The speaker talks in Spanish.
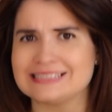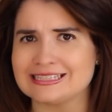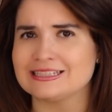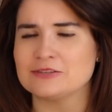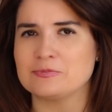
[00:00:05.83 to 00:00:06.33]

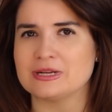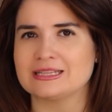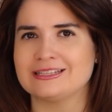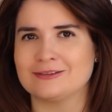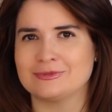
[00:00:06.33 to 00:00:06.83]
tiene
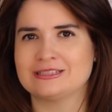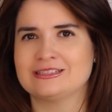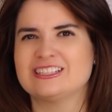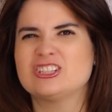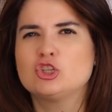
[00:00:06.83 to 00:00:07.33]

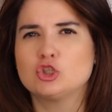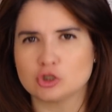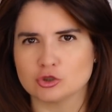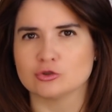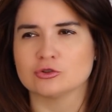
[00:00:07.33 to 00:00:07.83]
prácticamente
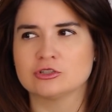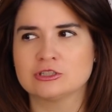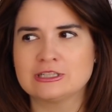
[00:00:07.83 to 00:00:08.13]
todo.